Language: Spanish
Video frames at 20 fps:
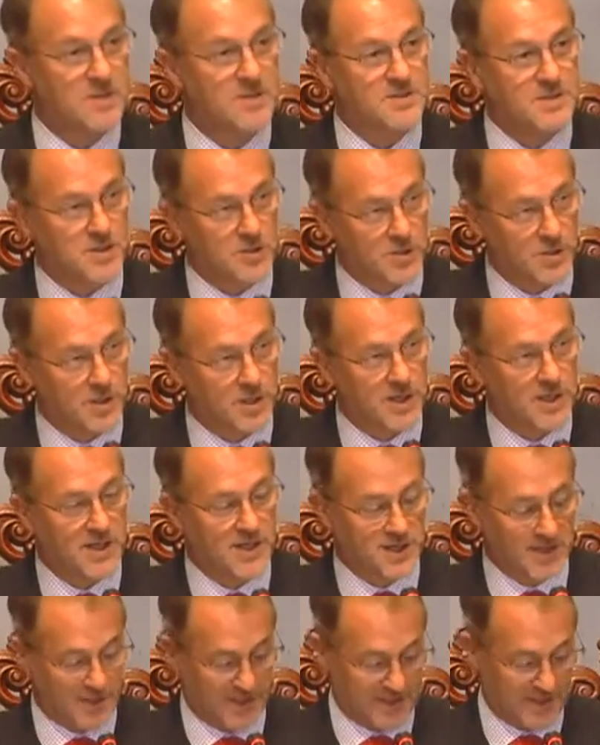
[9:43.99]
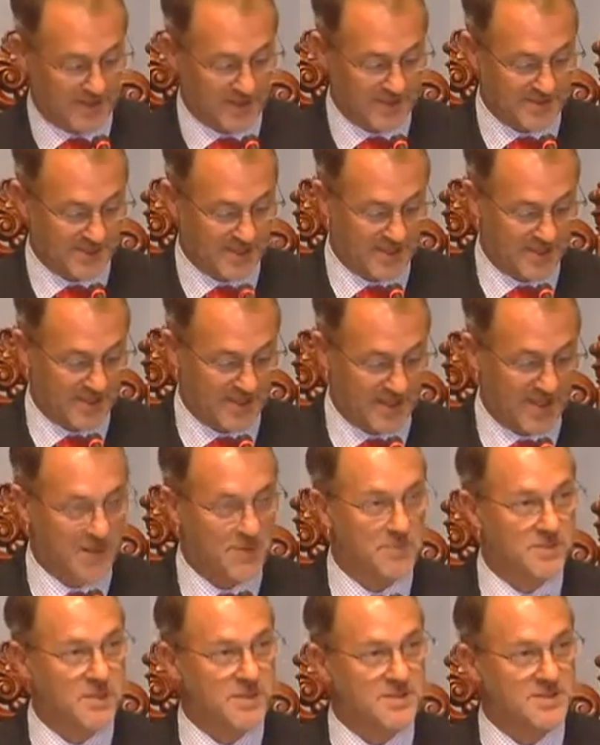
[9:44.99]
señora Alexandra
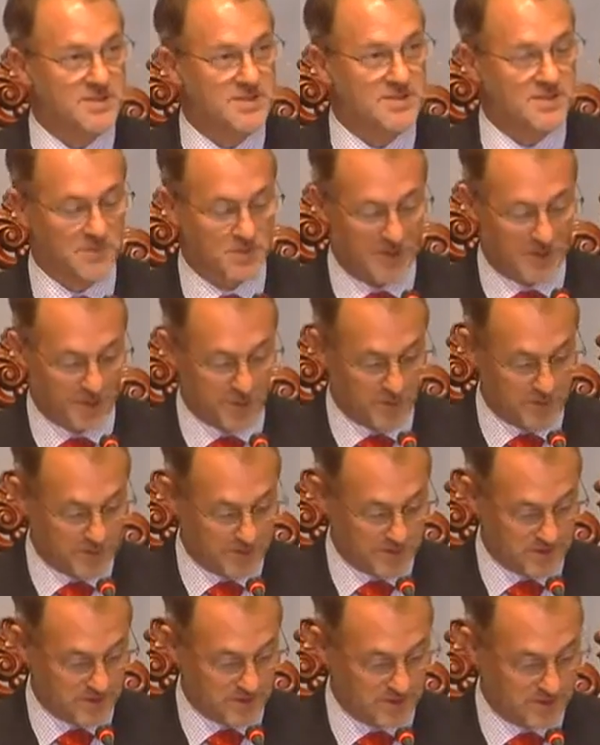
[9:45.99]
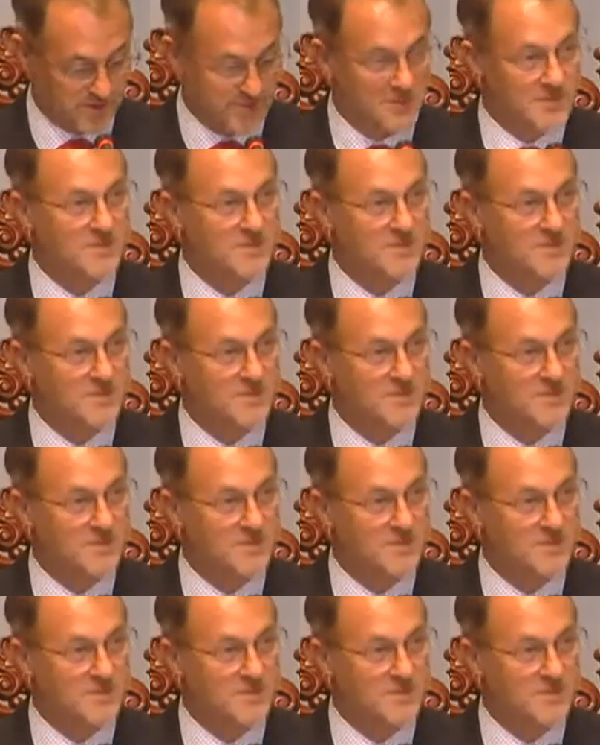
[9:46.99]
Ames Brakovic,